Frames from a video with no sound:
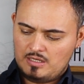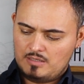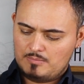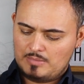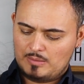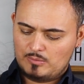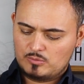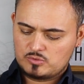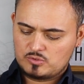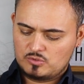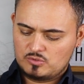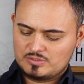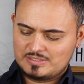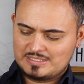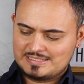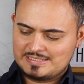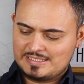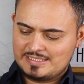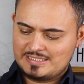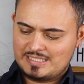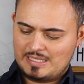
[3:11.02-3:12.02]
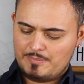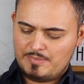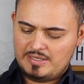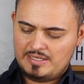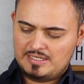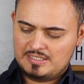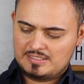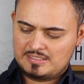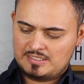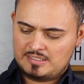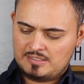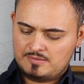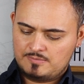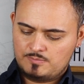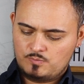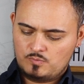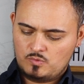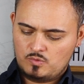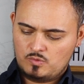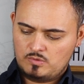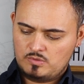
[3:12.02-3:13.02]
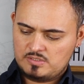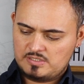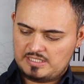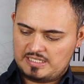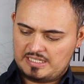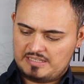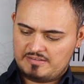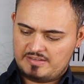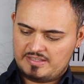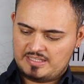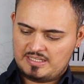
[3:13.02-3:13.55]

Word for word: Vamos com 60 ml, ¿tá? ¿Será que vai